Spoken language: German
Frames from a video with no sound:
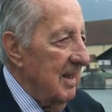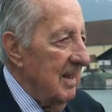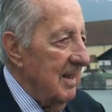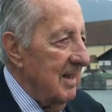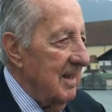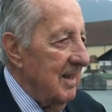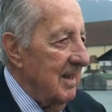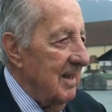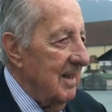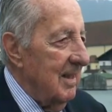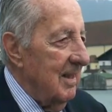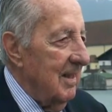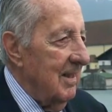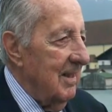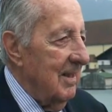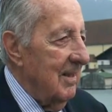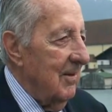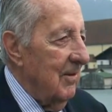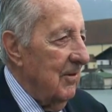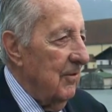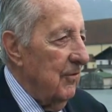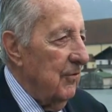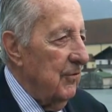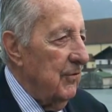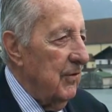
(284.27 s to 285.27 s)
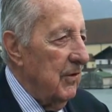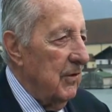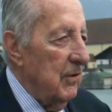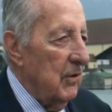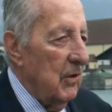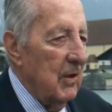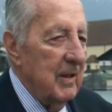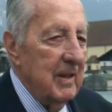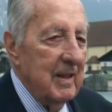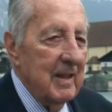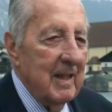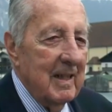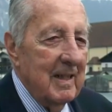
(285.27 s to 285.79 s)
äh, für
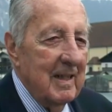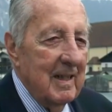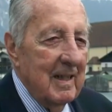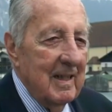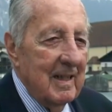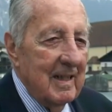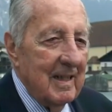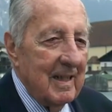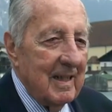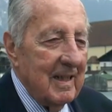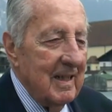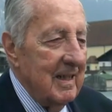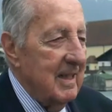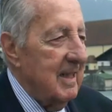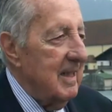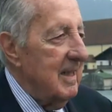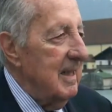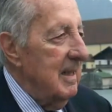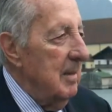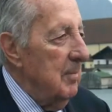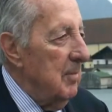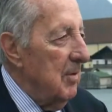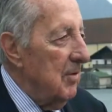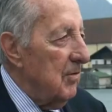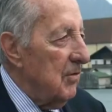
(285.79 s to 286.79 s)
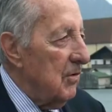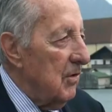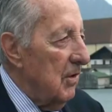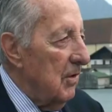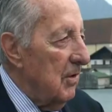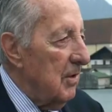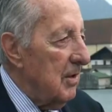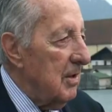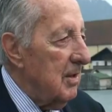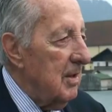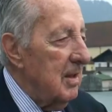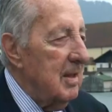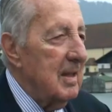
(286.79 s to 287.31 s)
neue Regime
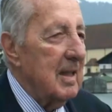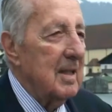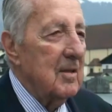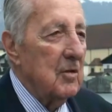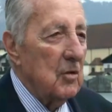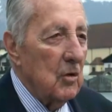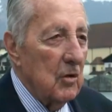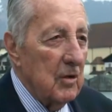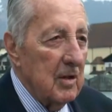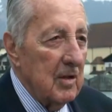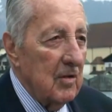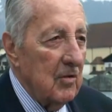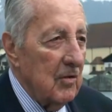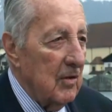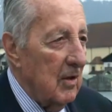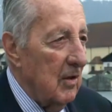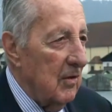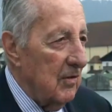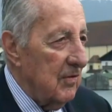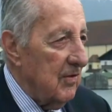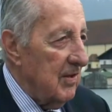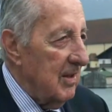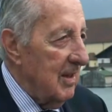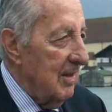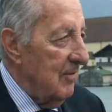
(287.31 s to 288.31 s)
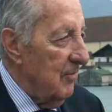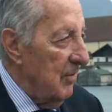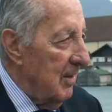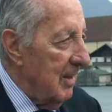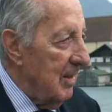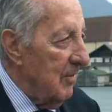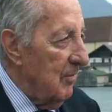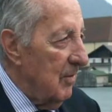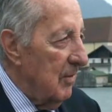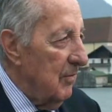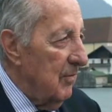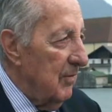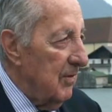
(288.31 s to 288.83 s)
sorgen, die dann doch nicht so aussehen
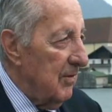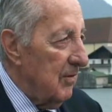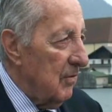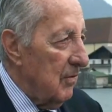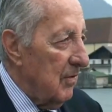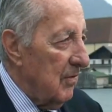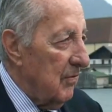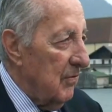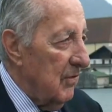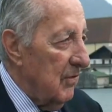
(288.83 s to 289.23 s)
werden, wie wir sie uns